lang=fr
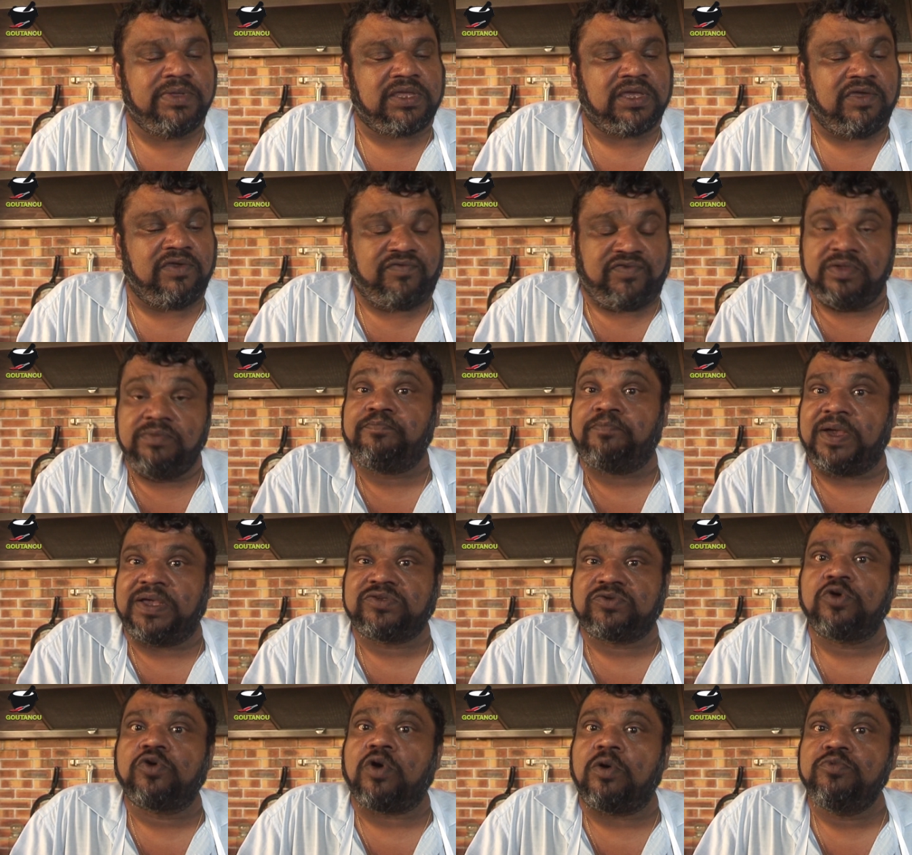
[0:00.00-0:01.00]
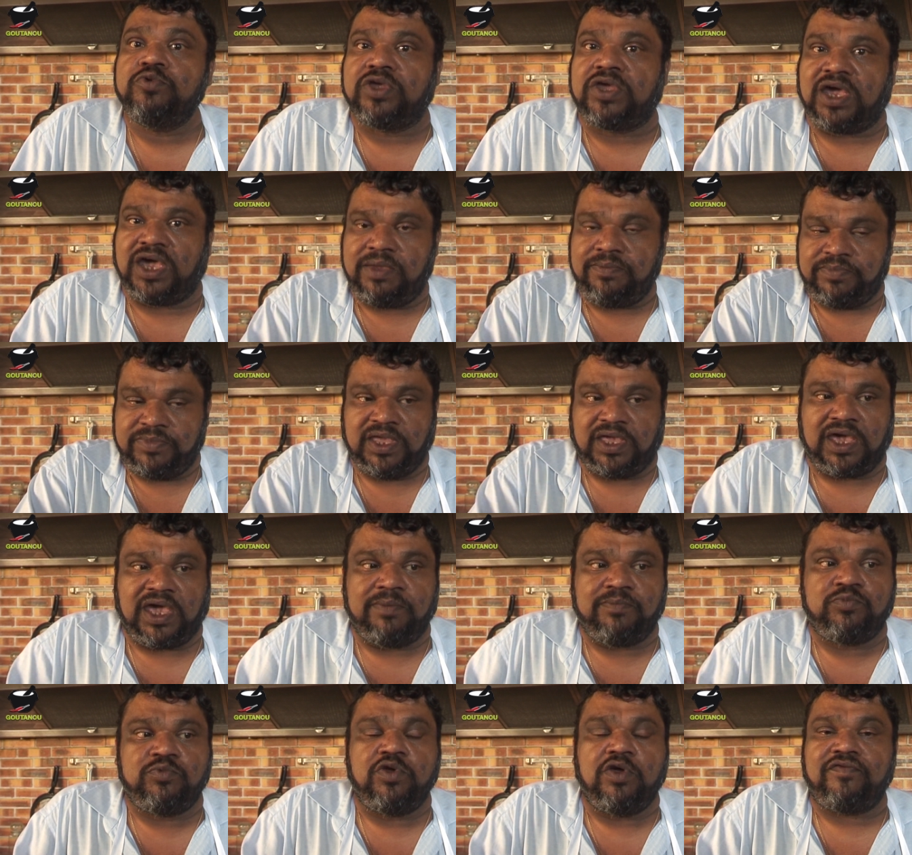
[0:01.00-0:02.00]
mais très fine, presque comme une crêpe, des
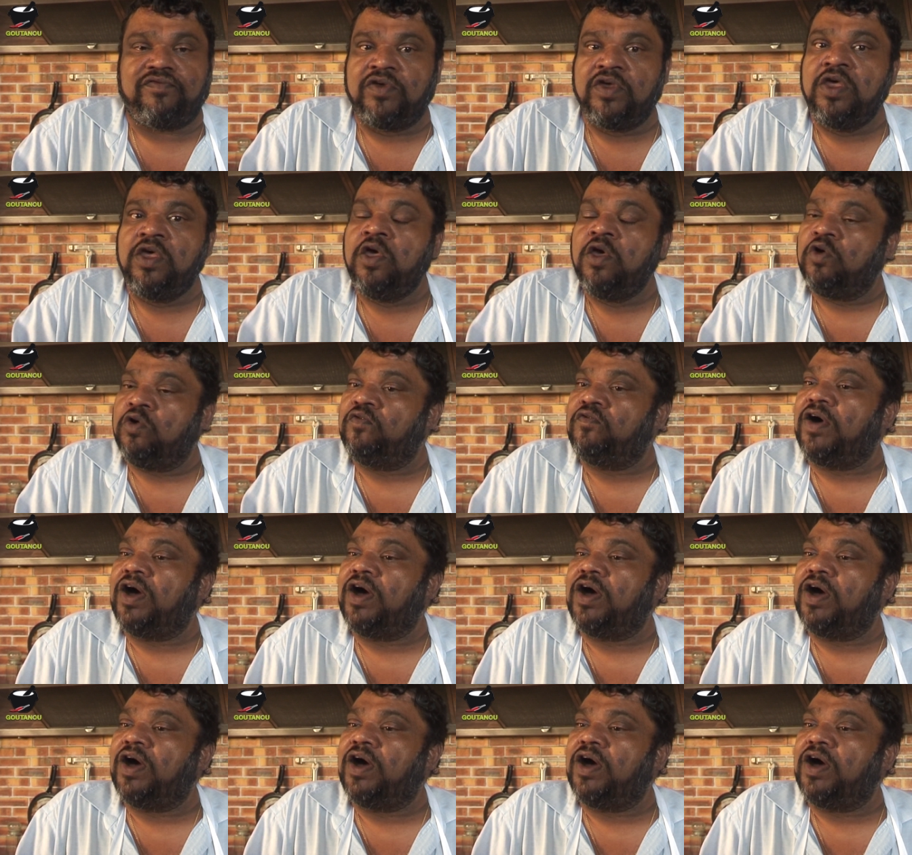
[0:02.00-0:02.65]
crêpes d'œufs qu'on